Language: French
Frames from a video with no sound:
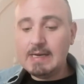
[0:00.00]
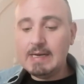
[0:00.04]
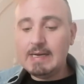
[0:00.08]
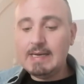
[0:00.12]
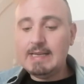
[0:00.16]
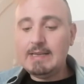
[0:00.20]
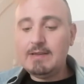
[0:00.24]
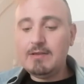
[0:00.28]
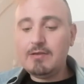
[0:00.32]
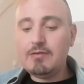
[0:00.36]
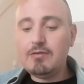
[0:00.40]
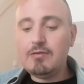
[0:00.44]

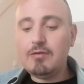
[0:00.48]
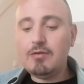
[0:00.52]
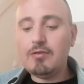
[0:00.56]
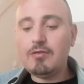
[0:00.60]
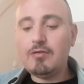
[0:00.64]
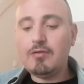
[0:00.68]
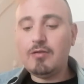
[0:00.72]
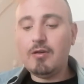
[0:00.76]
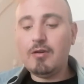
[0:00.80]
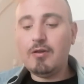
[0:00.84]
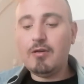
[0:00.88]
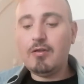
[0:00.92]
Les notes de
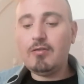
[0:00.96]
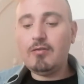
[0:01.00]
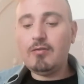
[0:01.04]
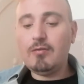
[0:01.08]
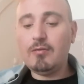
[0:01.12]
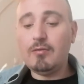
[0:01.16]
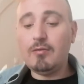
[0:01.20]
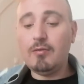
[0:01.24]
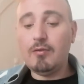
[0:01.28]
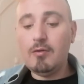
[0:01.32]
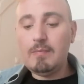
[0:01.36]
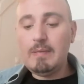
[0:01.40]
cœur
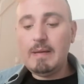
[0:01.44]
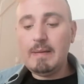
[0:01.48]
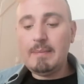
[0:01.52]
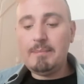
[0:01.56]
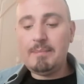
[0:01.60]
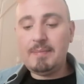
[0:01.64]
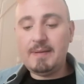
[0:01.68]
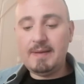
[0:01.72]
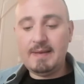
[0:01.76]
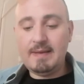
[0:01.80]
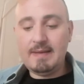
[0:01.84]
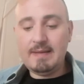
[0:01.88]
sont
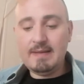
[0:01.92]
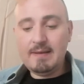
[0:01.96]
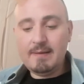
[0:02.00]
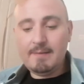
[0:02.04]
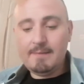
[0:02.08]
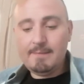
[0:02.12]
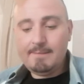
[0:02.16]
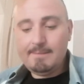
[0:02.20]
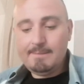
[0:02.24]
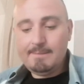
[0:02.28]
aubépine,